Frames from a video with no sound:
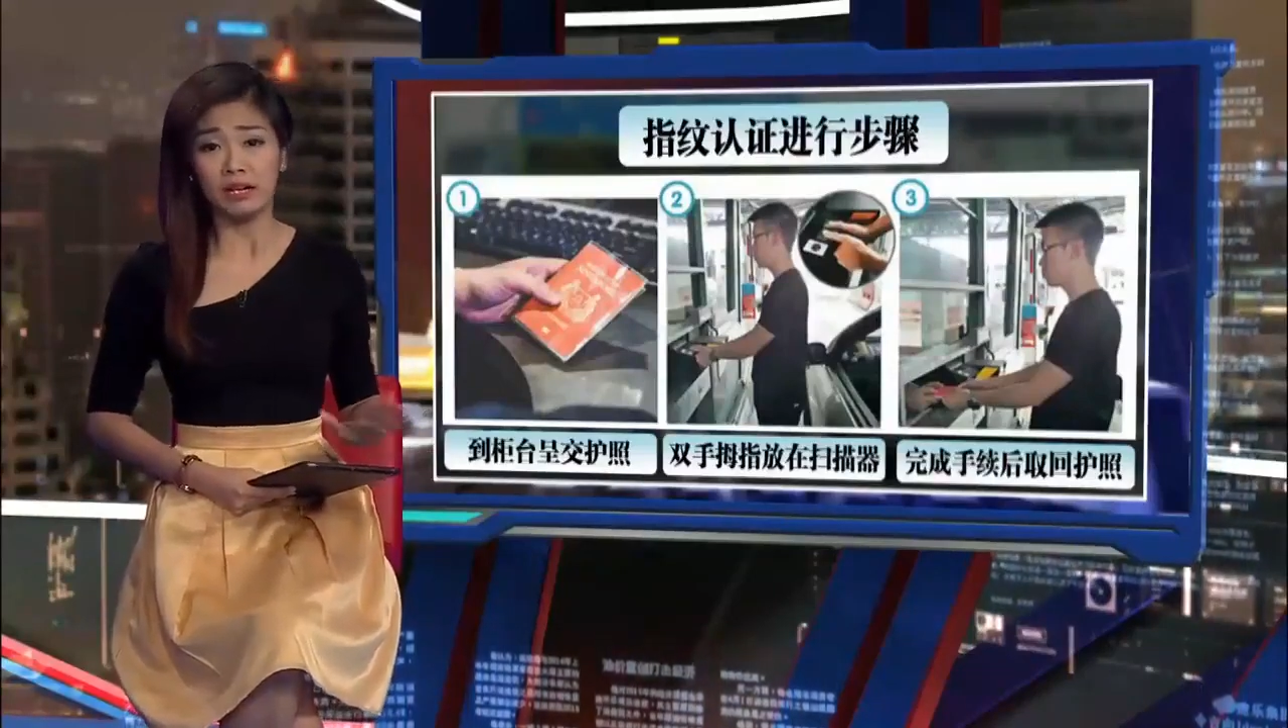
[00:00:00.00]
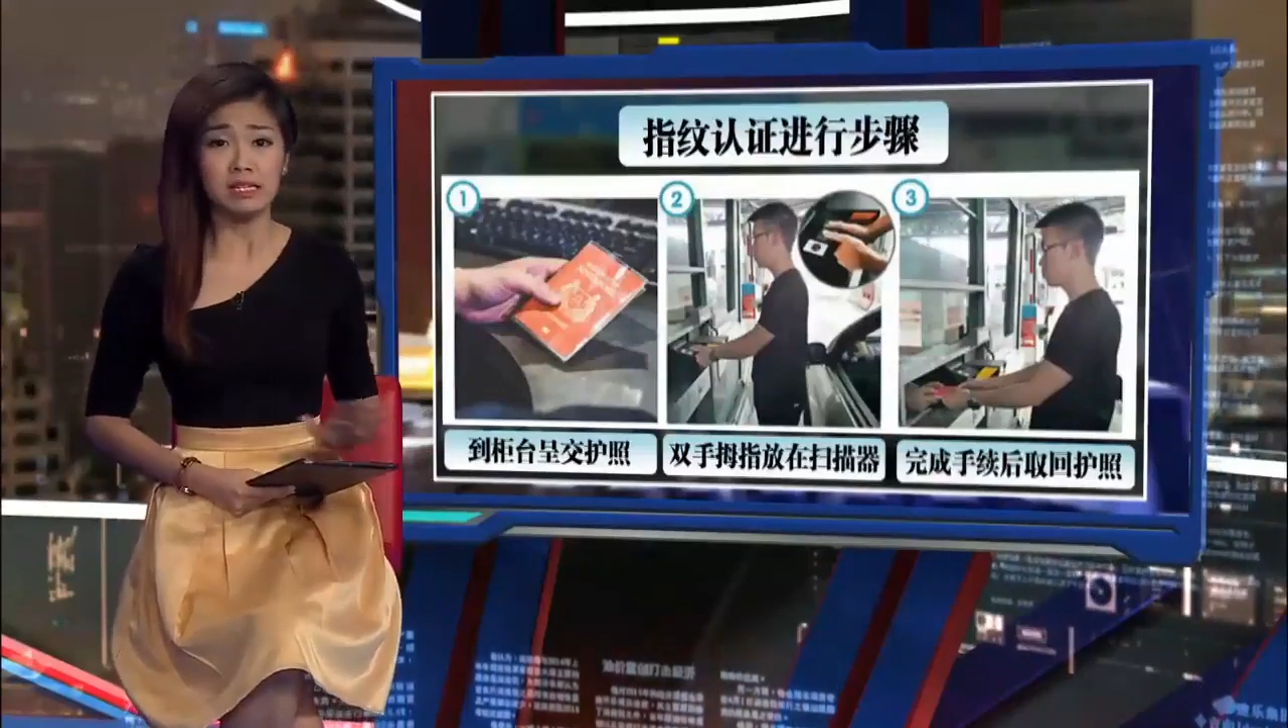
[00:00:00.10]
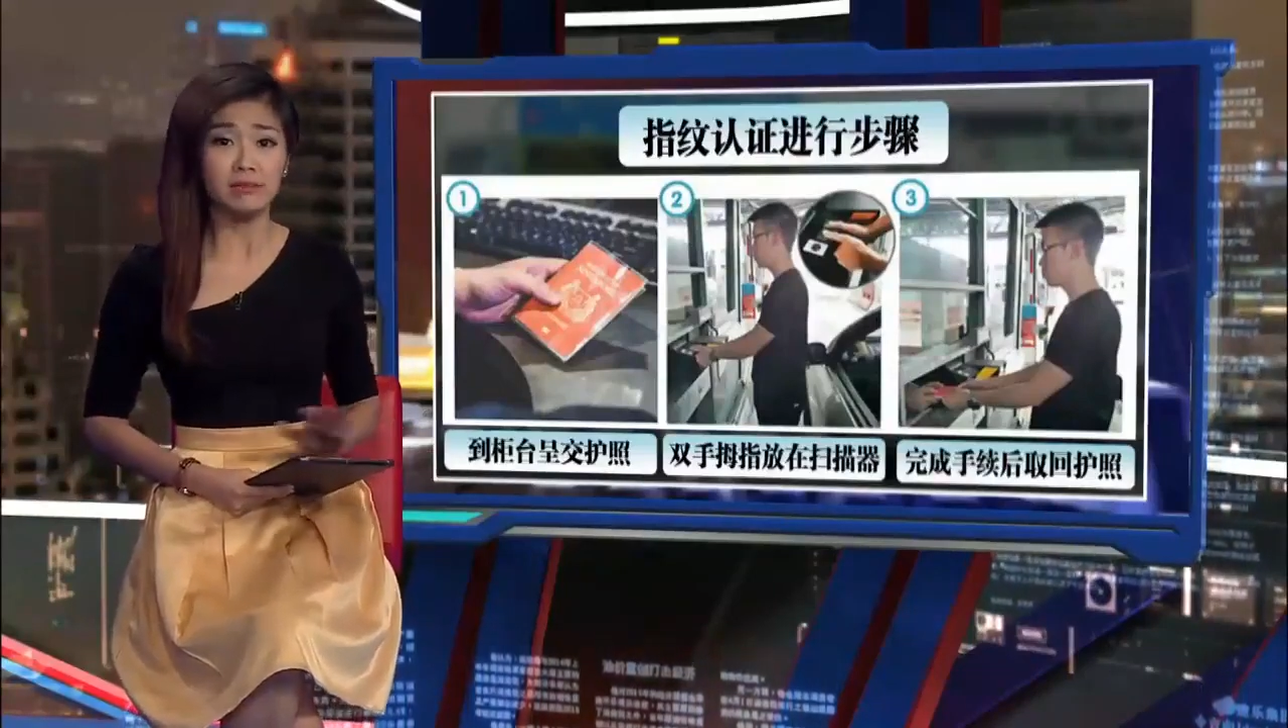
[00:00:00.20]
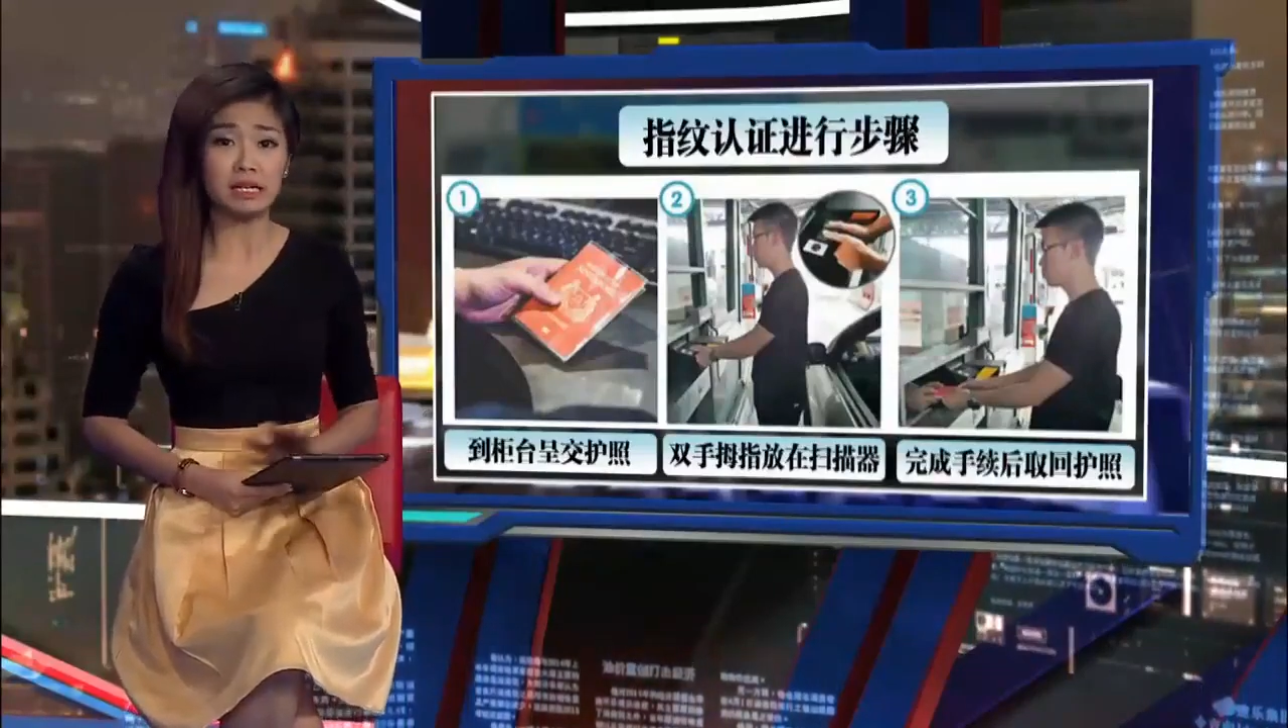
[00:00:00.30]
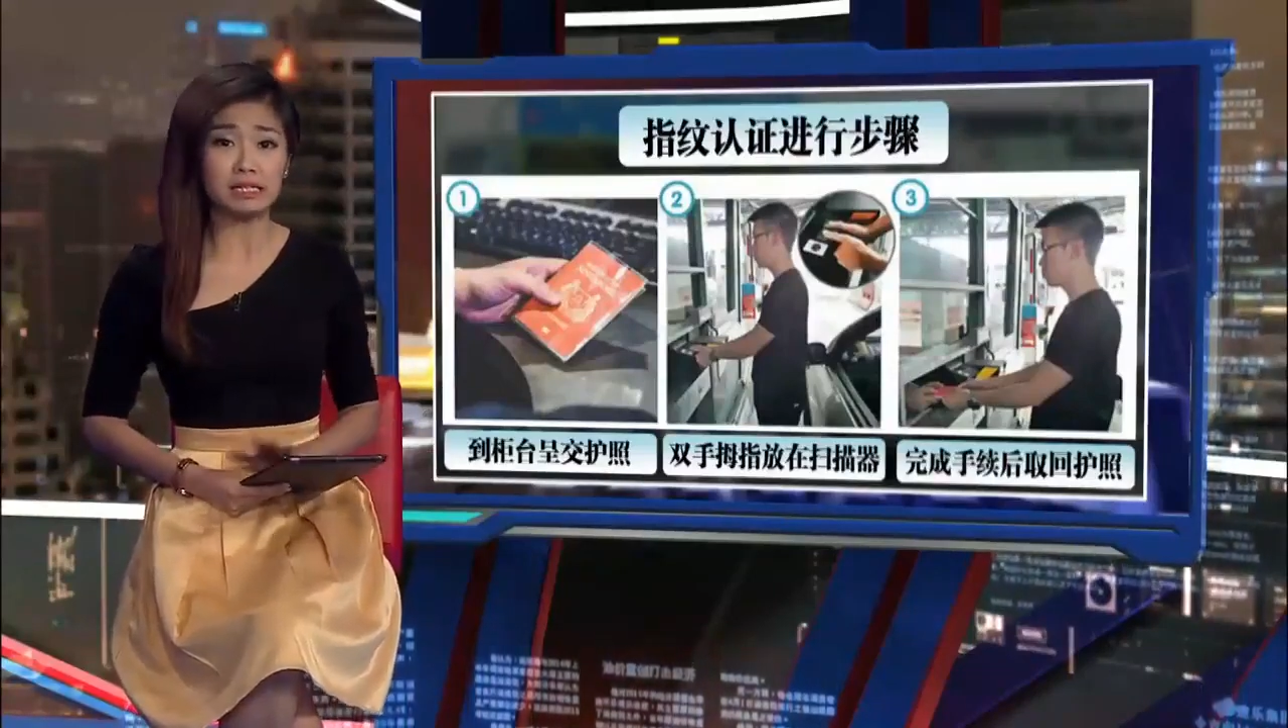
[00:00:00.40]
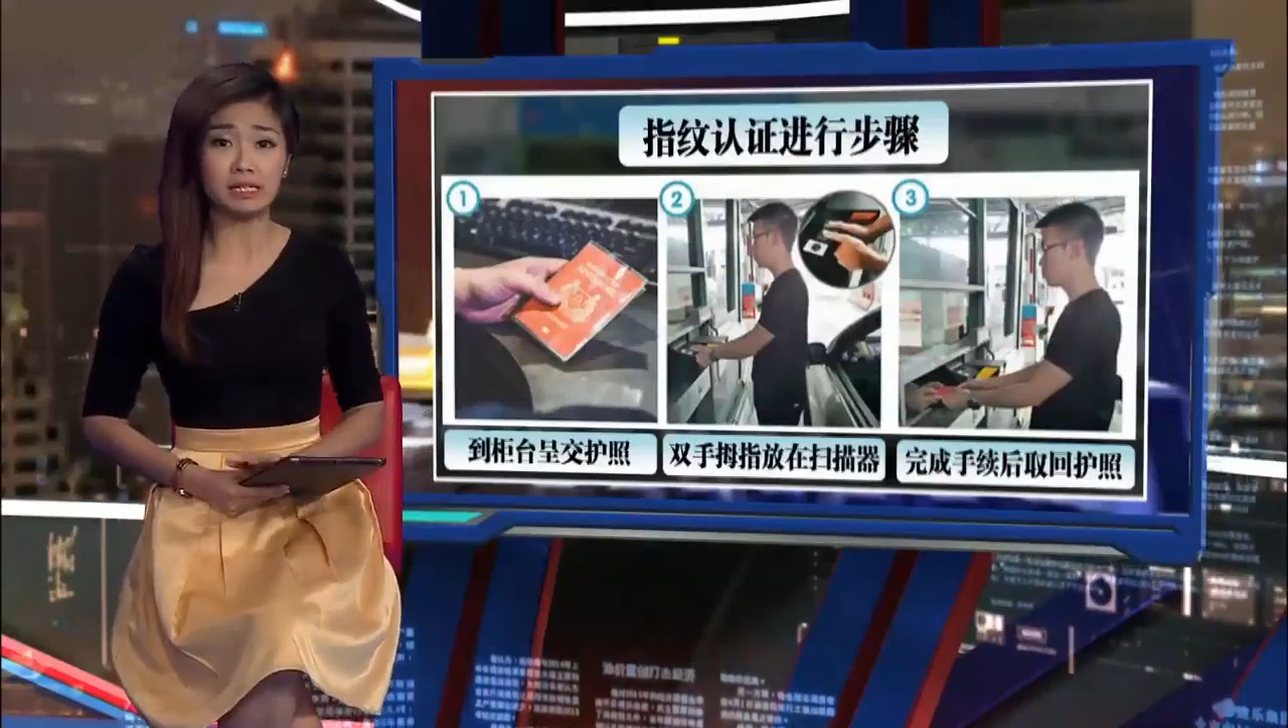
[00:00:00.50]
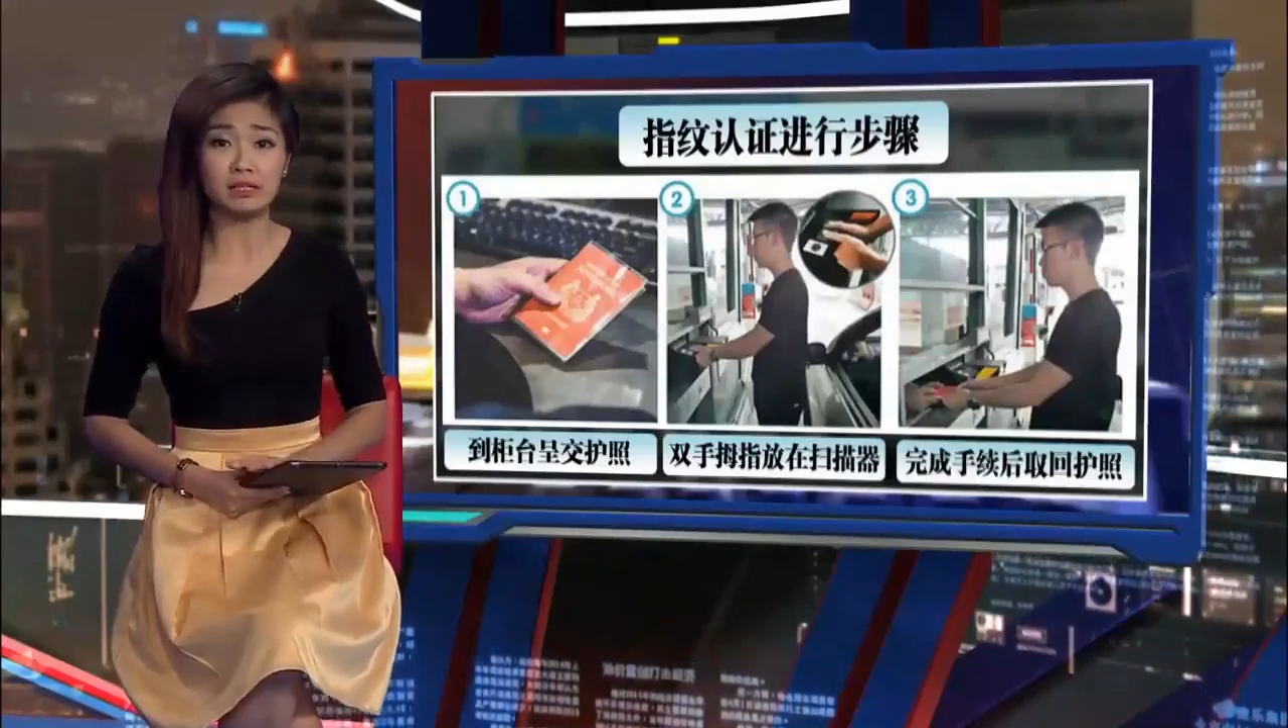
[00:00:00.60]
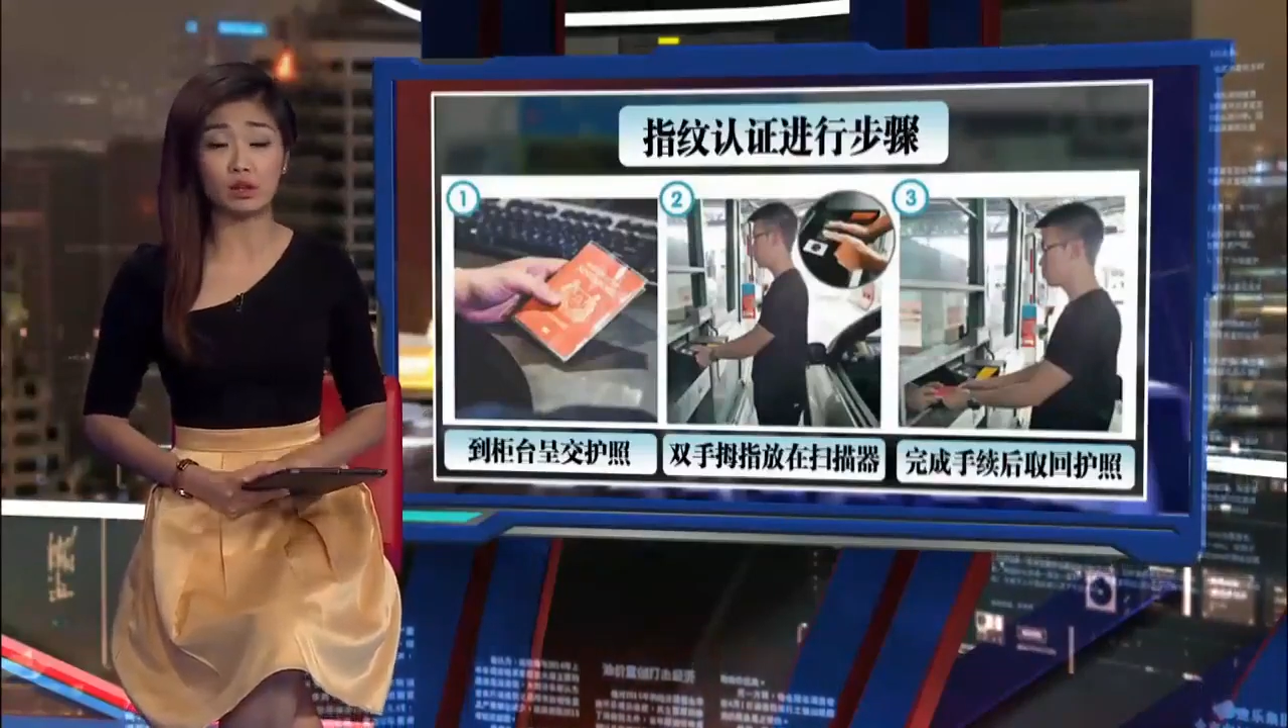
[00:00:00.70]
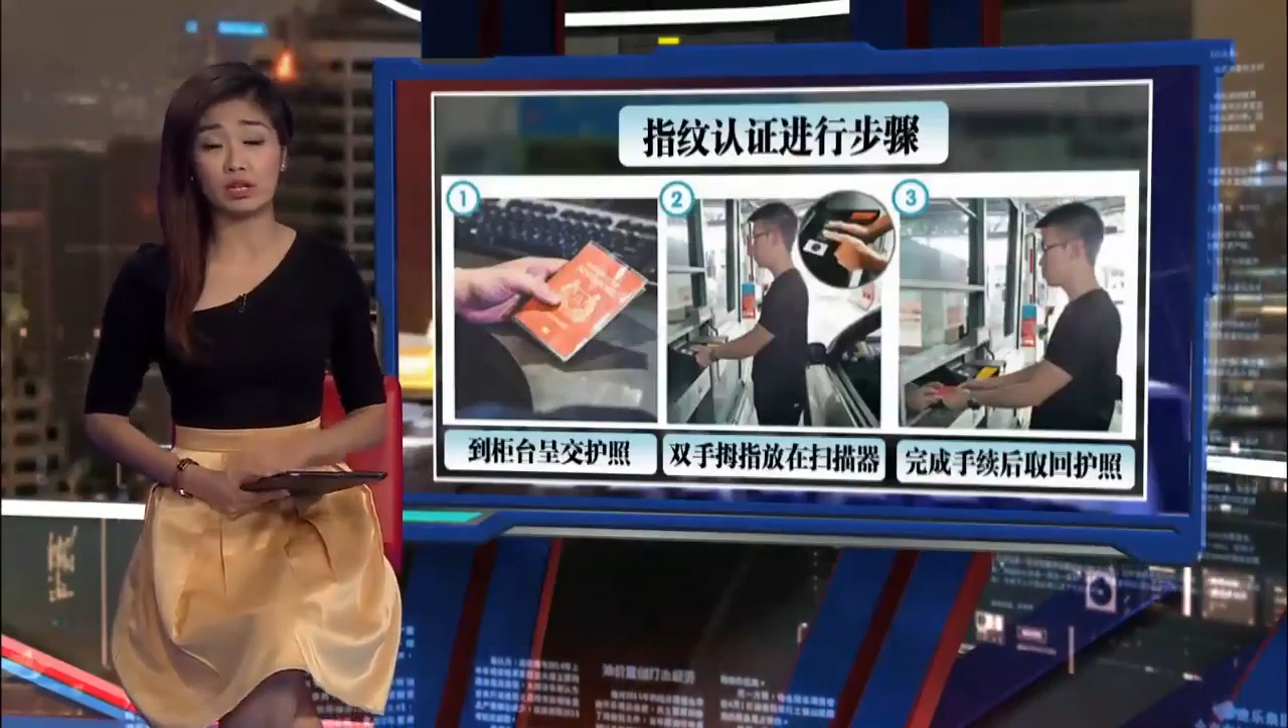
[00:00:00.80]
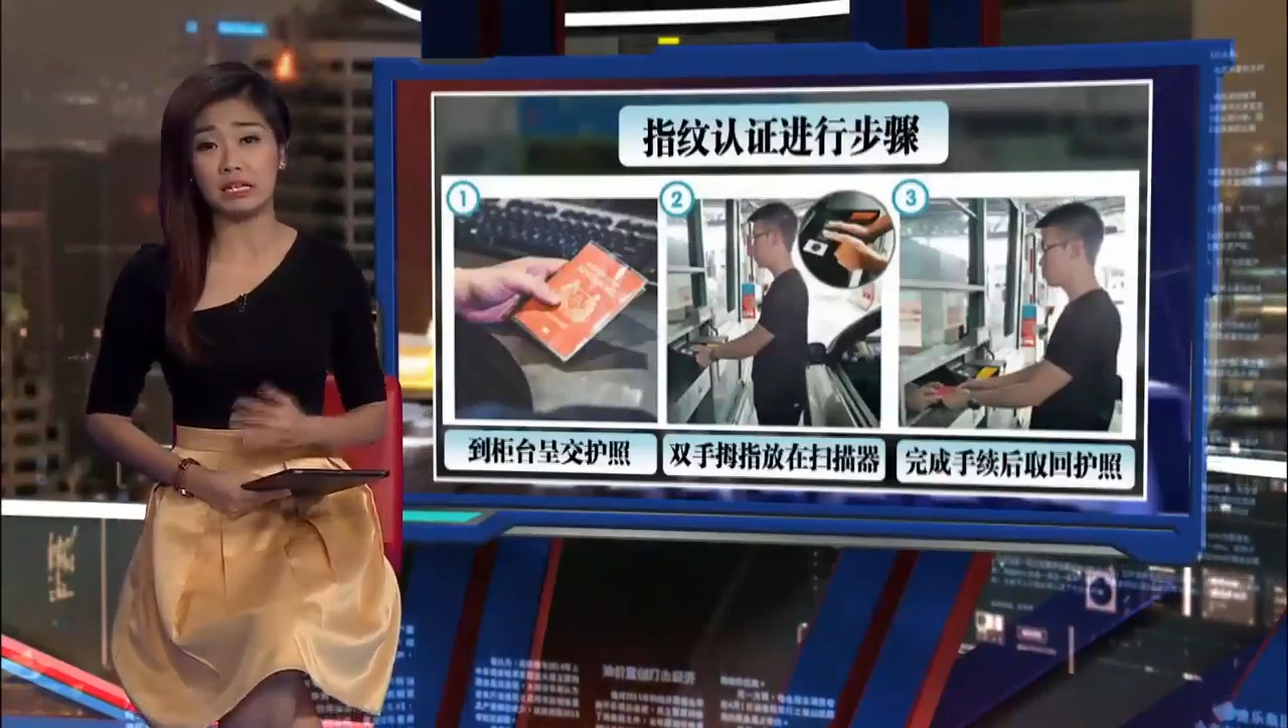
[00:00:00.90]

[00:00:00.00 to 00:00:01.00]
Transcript: 而且每次都是